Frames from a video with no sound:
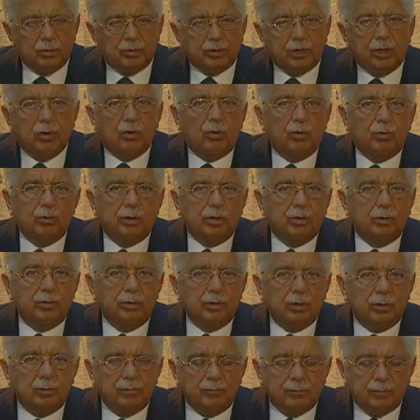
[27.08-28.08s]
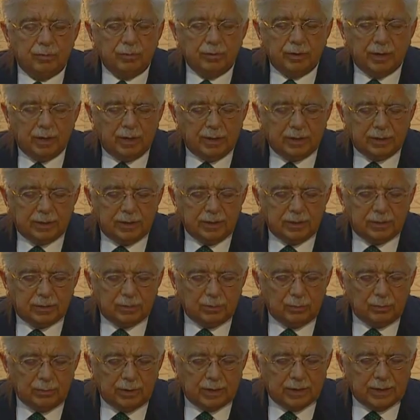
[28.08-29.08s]
teorico nei confronti
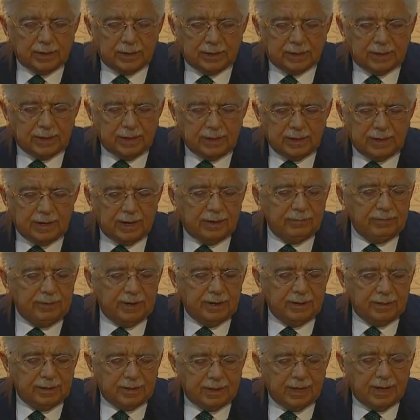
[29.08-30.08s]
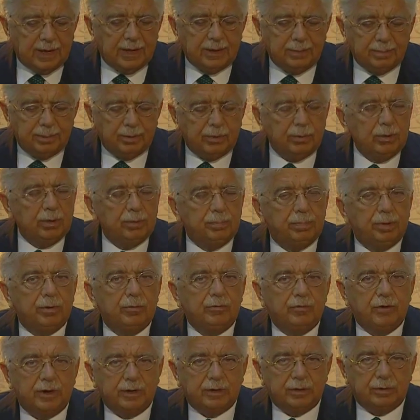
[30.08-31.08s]
dell'architettura che tende a evidenziare per ogni
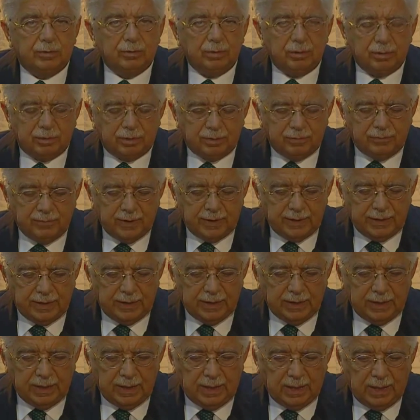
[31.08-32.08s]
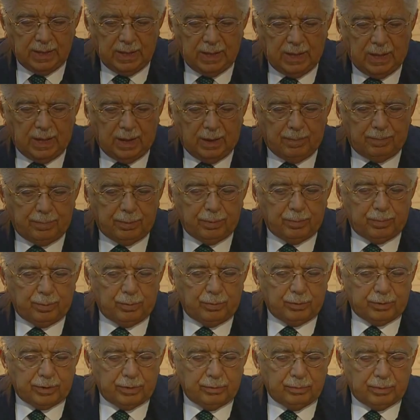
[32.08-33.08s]
progetto che si viene a
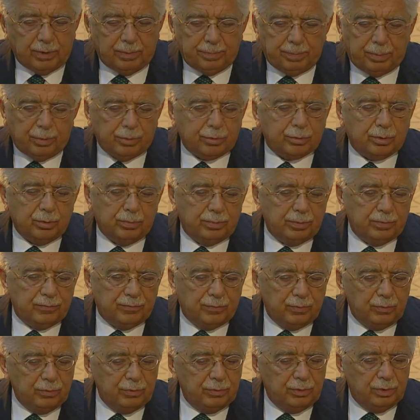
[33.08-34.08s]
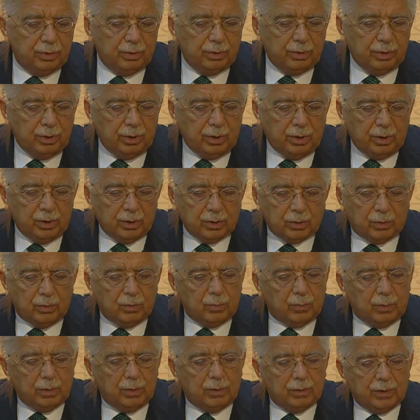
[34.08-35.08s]
proporre un rapporto profondo con
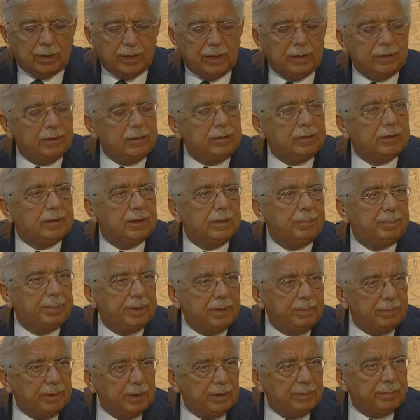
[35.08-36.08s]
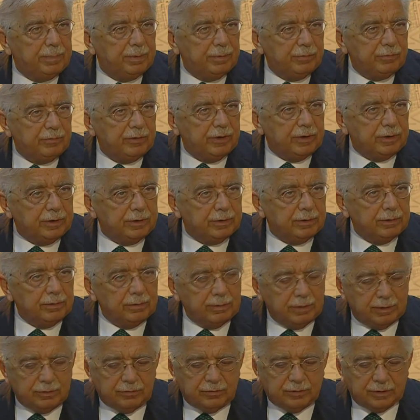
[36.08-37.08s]
quello che esiste prima del
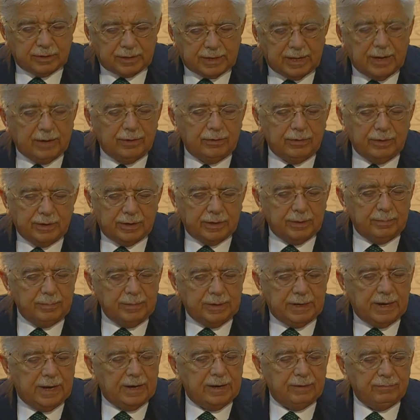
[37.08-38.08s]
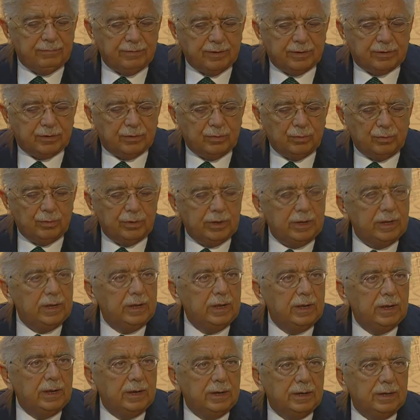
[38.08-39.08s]
progetto, cercando di determinare fattori
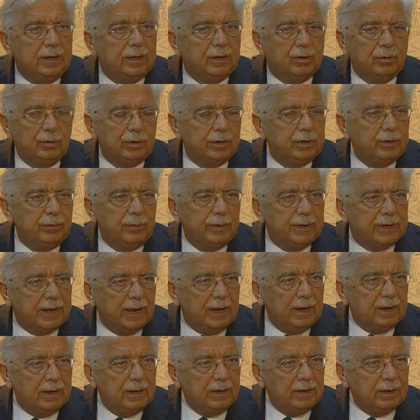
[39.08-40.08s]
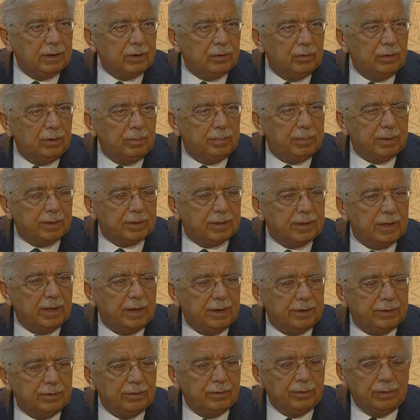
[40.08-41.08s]
di continuità con il
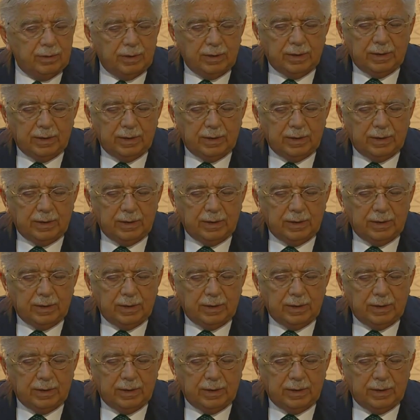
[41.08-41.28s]
passato